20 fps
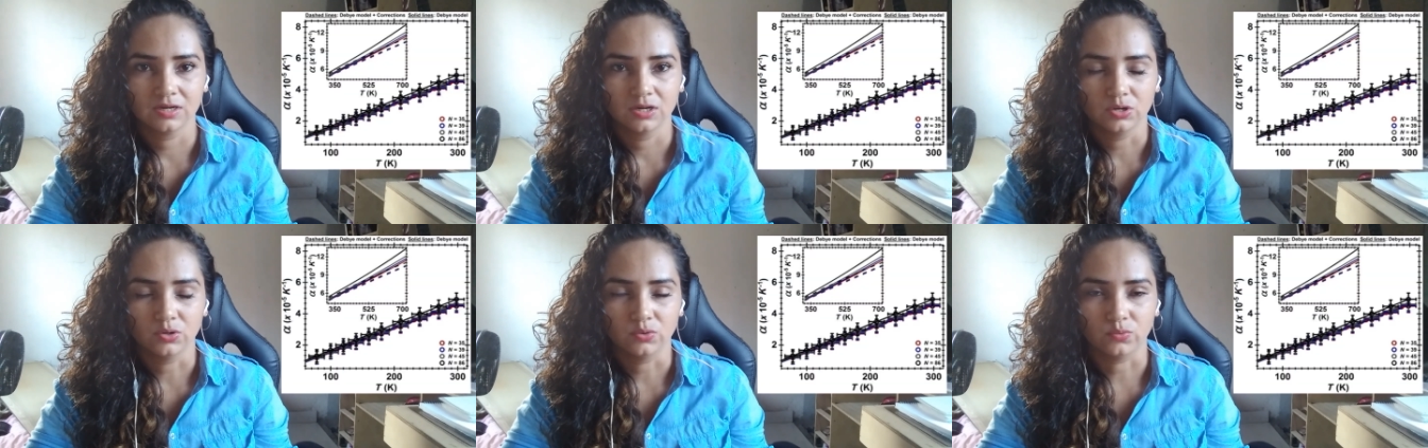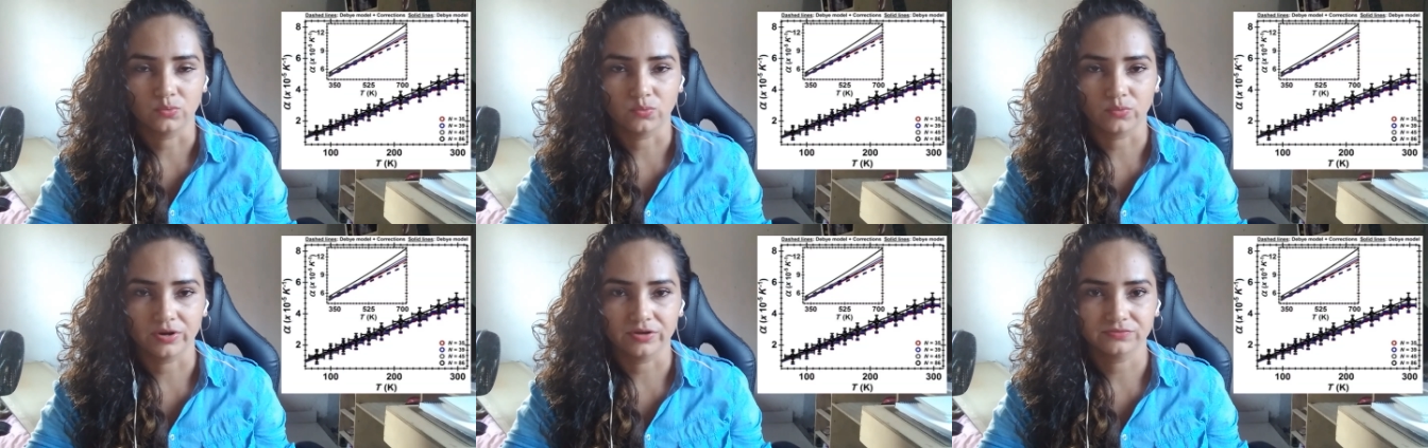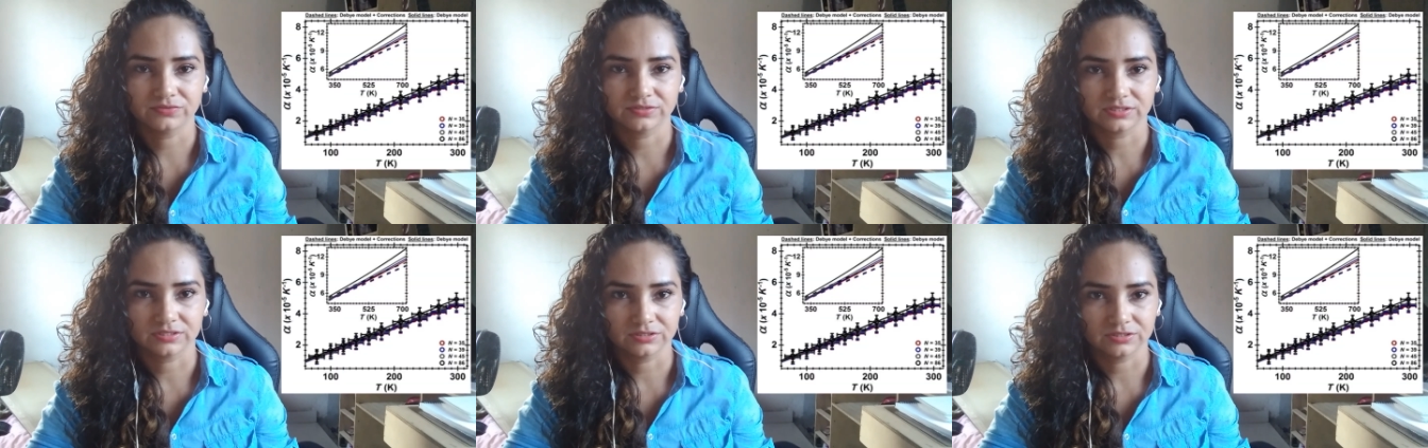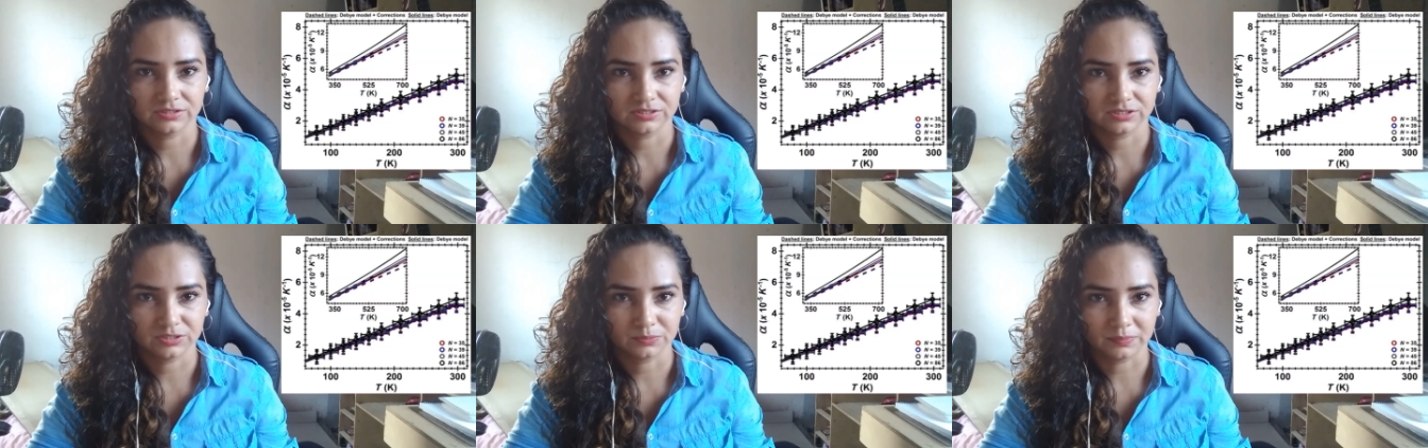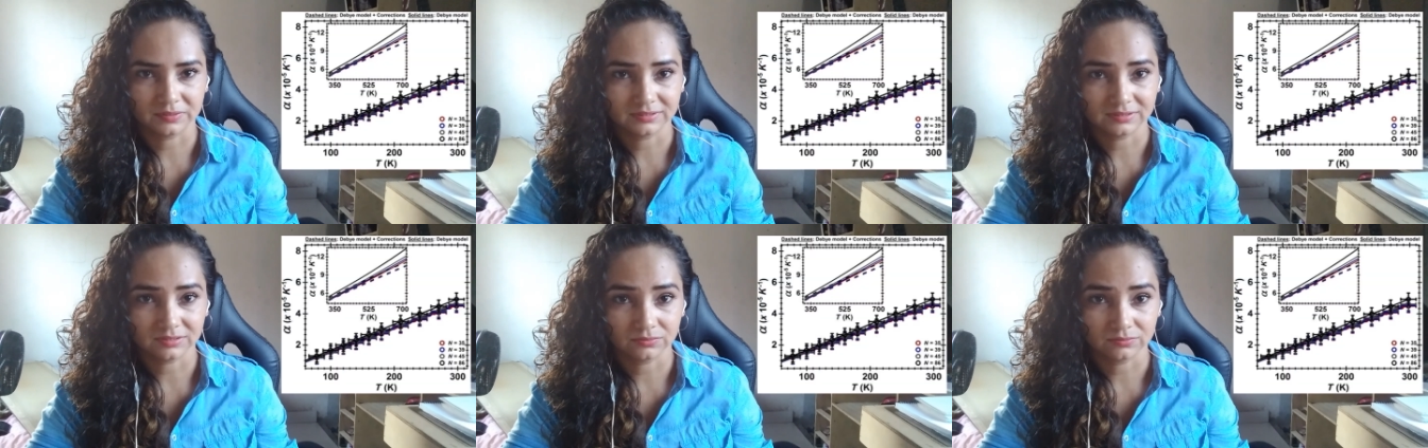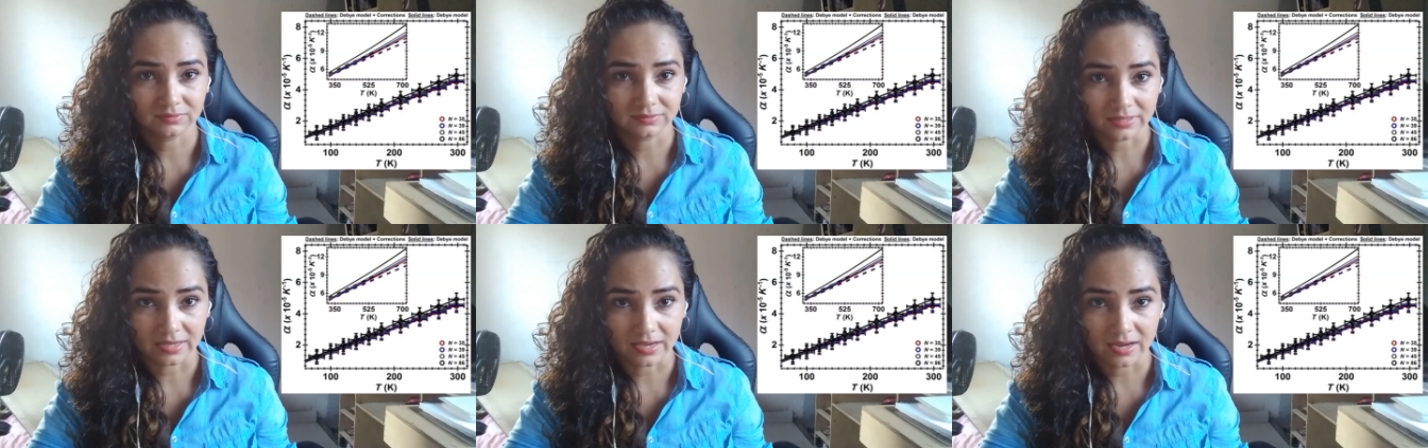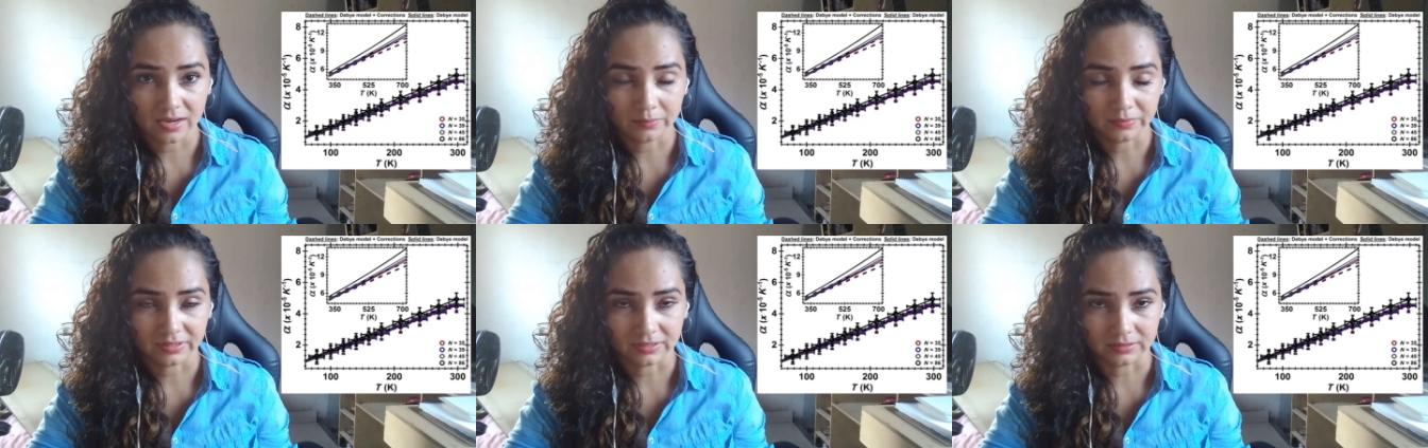o coeficiente de expansão
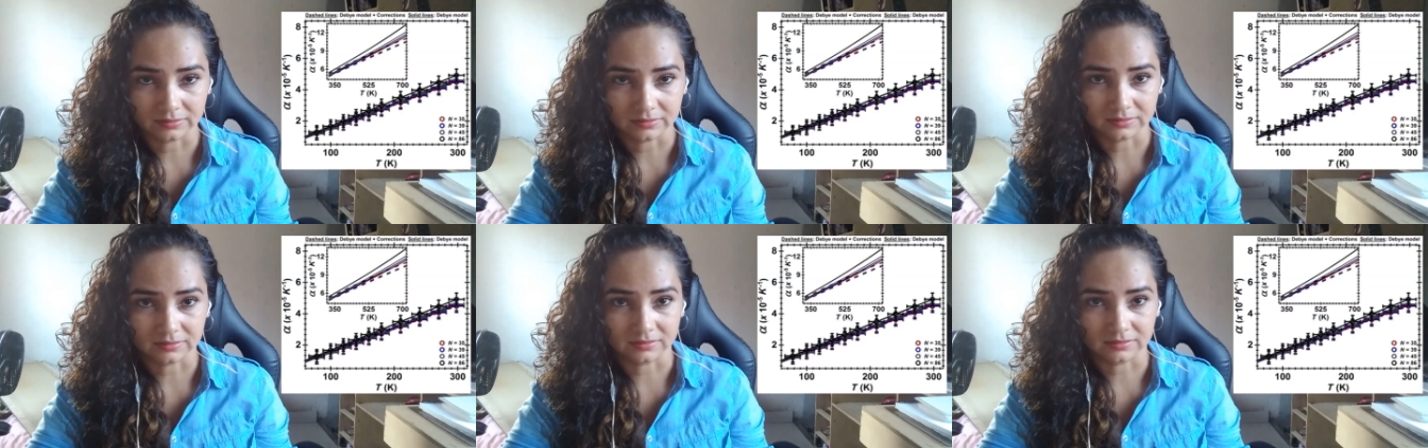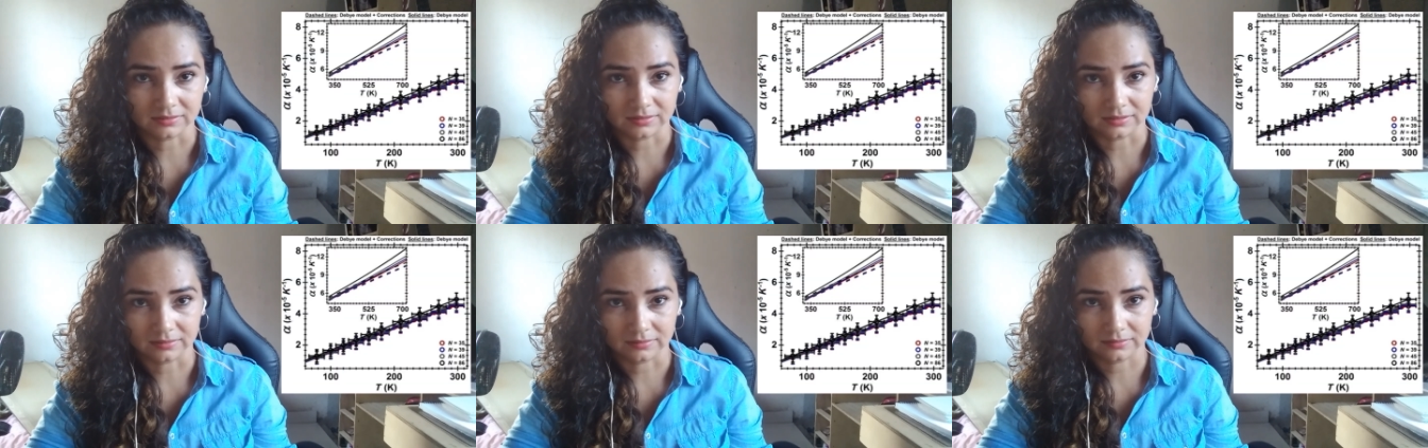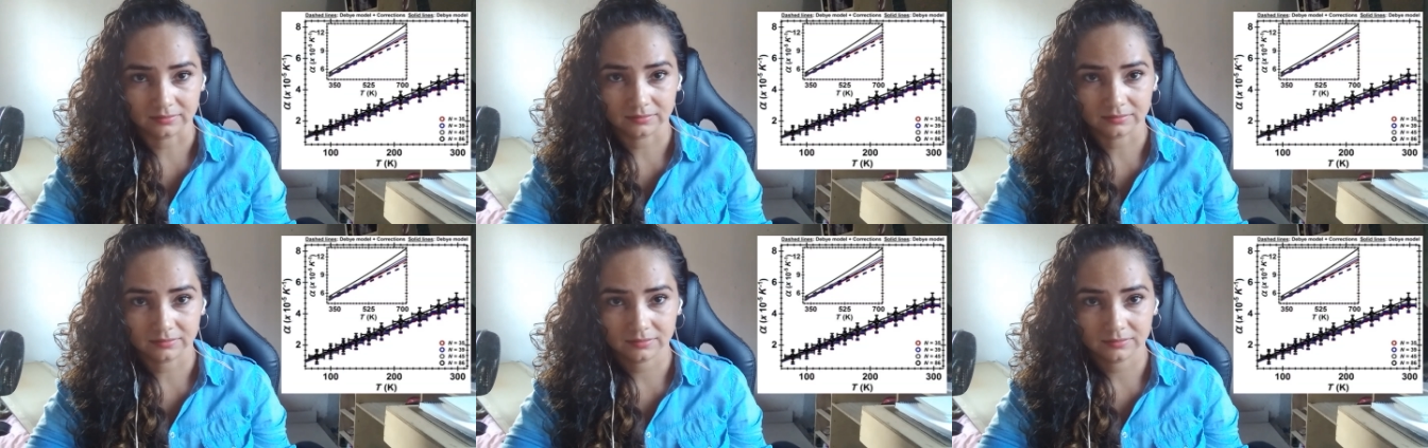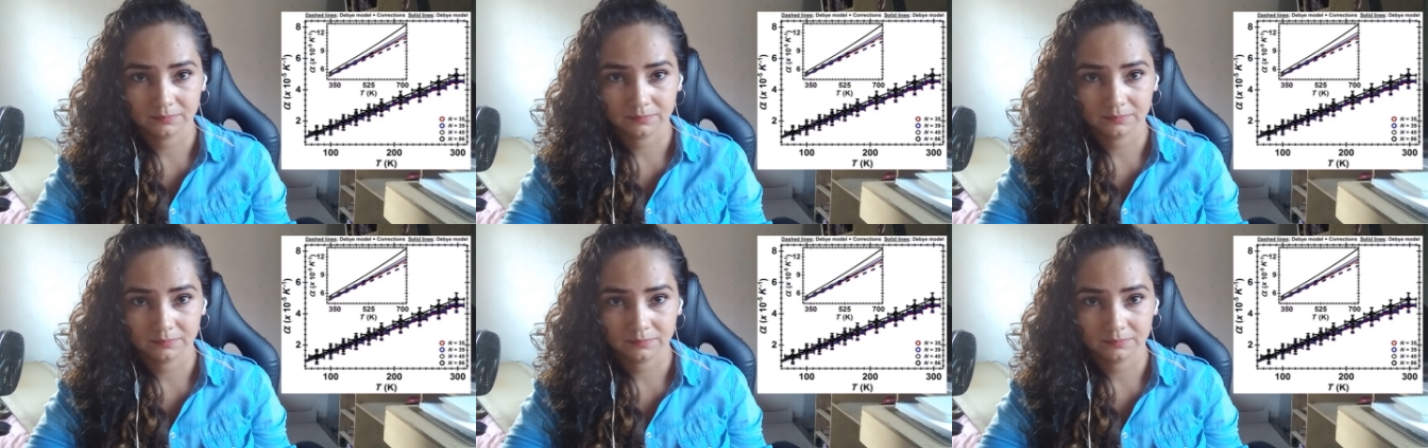térmica dessas cadeias.